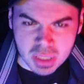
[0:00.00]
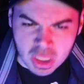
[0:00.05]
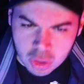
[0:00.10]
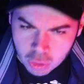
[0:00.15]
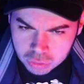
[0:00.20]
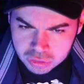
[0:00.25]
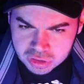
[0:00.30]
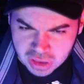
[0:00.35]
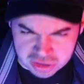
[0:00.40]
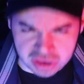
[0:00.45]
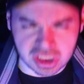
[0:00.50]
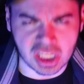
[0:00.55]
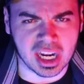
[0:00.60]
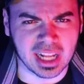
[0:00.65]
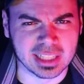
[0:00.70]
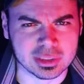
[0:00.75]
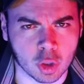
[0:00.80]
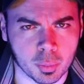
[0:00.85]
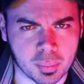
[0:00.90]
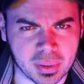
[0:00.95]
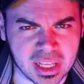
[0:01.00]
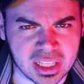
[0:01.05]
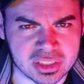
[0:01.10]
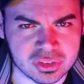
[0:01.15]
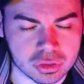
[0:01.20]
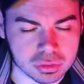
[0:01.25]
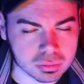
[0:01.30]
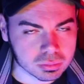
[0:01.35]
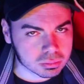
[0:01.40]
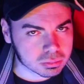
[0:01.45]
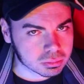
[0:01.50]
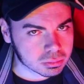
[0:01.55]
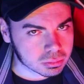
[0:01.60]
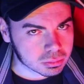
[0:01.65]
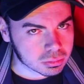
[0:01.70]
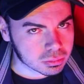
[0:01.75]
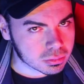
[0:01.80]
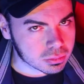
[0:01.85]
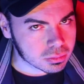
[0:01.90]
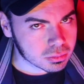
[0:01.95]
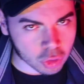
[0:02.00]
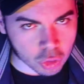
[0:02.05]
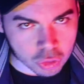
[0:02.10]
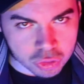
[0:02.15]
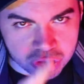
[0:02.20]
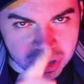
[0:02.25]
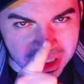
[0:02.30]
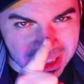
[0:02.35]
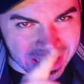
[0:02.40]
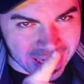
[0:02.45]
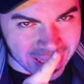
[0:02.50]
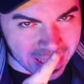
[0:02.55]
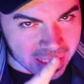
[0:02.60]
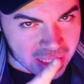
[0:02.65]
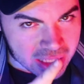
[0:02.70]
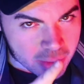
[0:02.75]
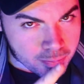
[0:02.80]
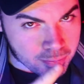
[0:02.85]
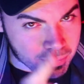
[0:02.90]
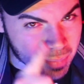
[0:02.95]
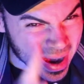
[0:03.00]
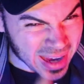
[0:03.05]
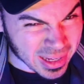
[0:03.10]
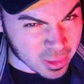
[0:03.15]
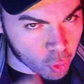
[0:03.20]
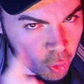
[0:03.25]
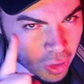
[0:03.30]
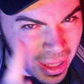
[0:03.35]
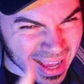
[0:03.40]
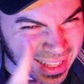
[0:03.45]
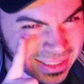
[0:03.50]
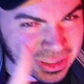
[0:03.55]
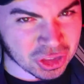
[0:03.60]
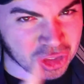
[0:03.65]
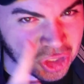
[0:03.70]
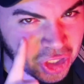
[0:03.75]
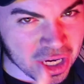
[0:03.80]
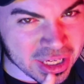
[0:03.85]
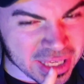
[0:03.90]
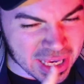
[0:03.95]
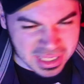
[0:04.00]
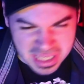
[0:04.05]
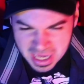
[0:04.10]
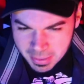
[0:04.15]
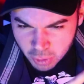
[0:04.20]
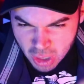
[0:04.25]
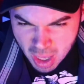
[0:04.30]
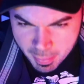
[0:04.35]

Mi contatteranno presto. Non dire parolacce che chiamo